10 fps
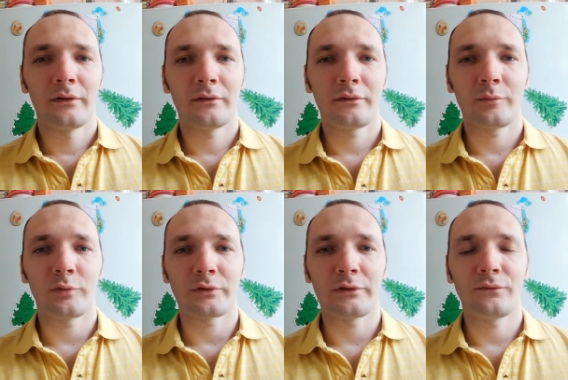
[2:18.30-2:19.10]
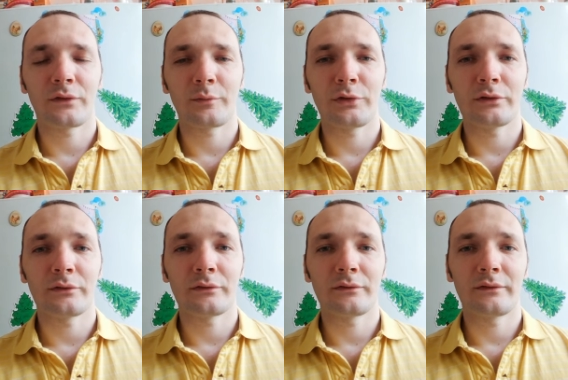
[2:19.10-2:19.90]
а, после
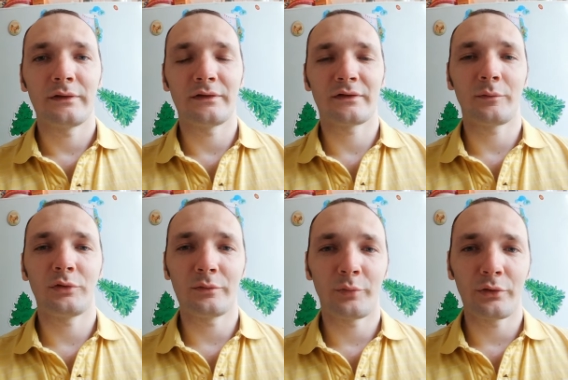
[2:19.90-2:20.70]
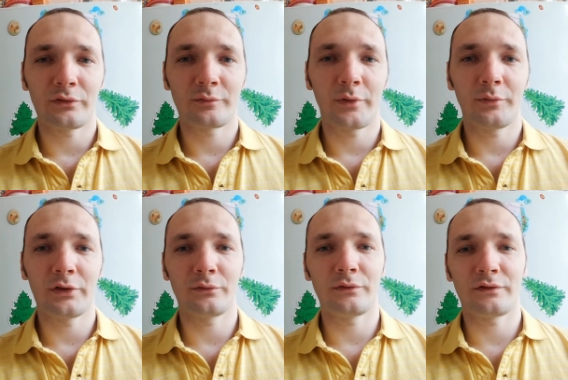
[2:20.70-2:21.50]
Фермина. И забил, принес
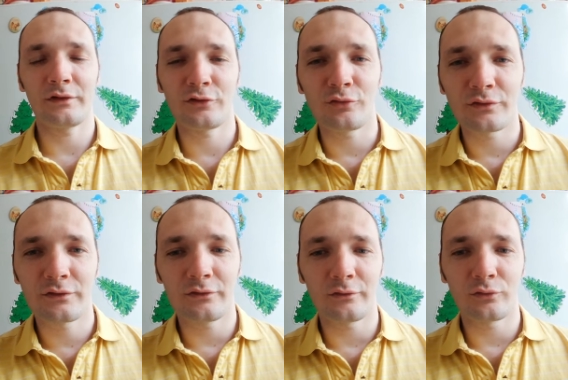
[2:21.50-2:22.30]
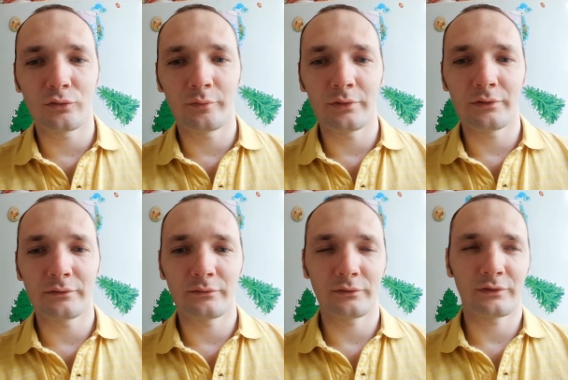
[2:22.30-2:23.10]
победу. И здесь он сделал дубль.
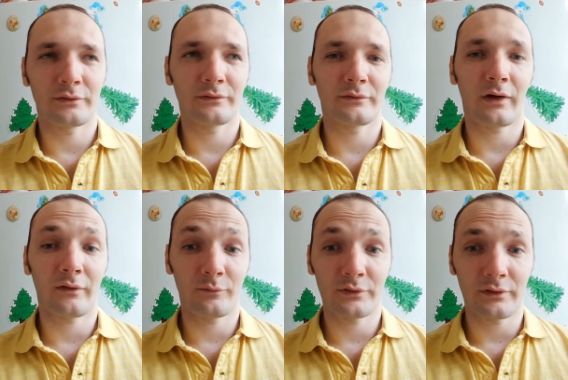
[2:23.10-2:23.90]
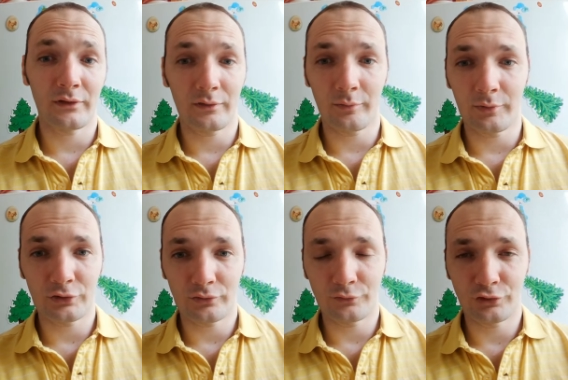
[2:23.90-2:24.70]
То есть травма Салаха, по
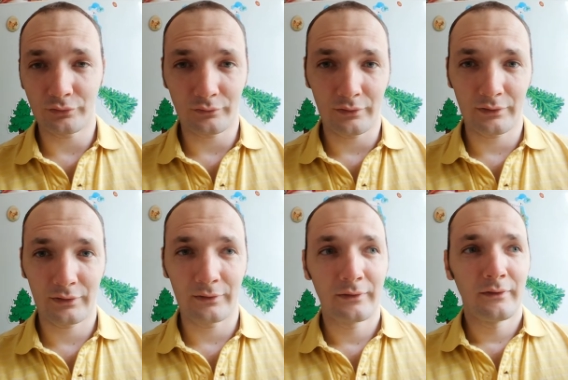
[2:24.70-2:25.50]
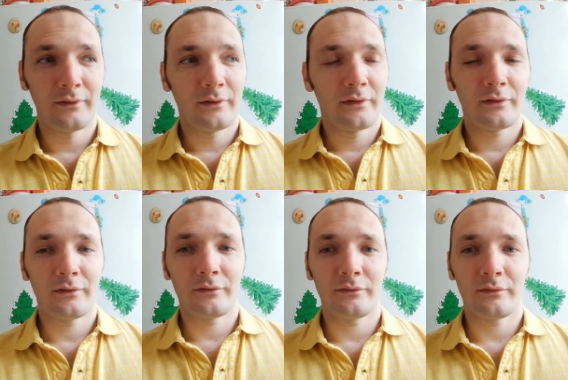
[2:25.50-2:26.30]
большому счету, она
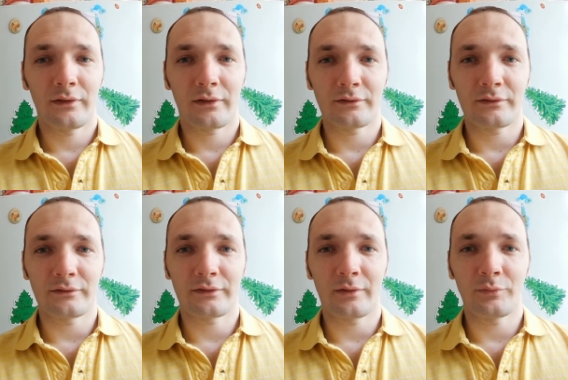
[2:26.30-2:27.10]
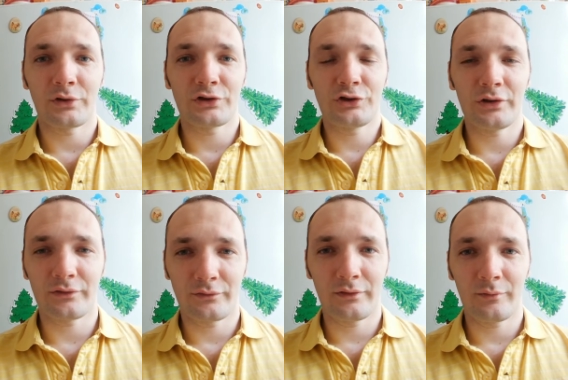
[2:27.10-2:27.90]
а, оказалась как бы к
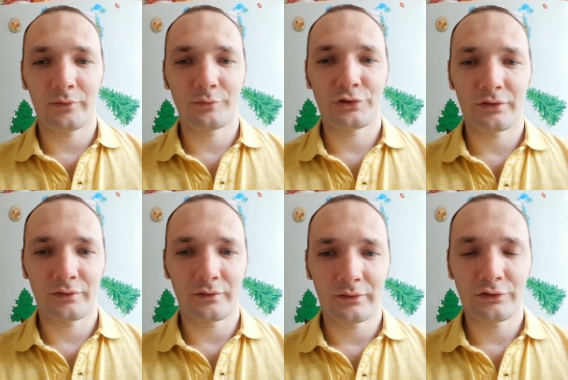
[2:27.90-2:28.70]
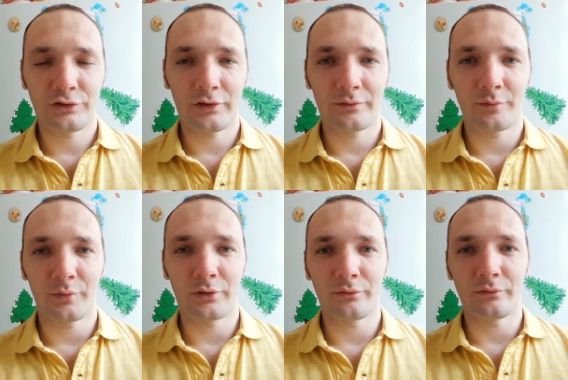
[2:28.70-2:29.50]
счастью, не было бы счастья, да несчастье
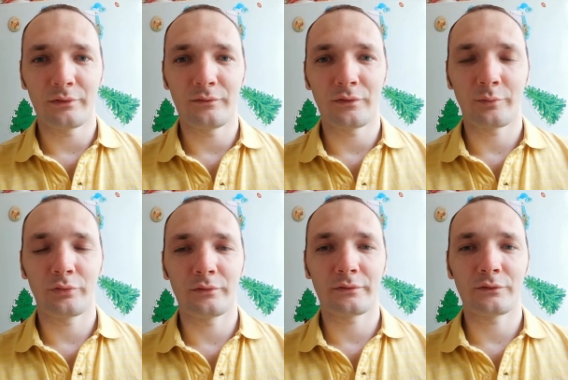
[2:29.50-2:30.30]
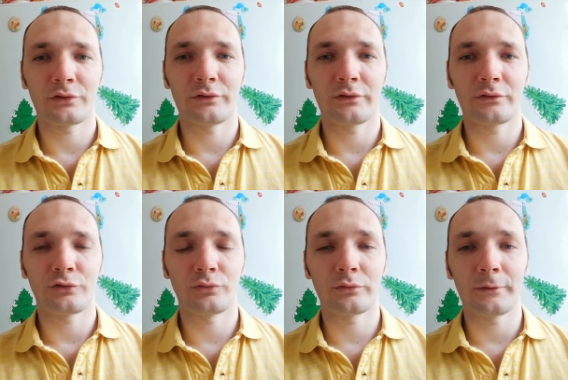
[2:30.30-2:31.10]
помогло Ливерпулю совершить это
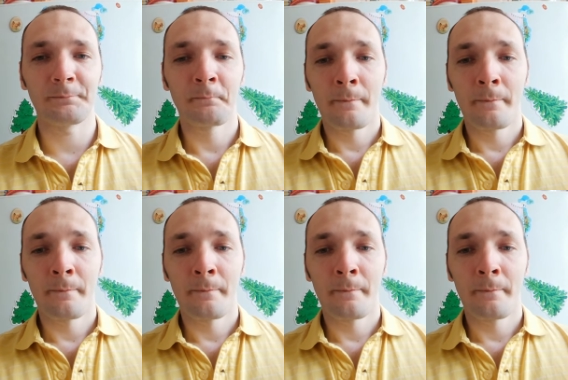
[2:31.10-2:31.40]
чудо.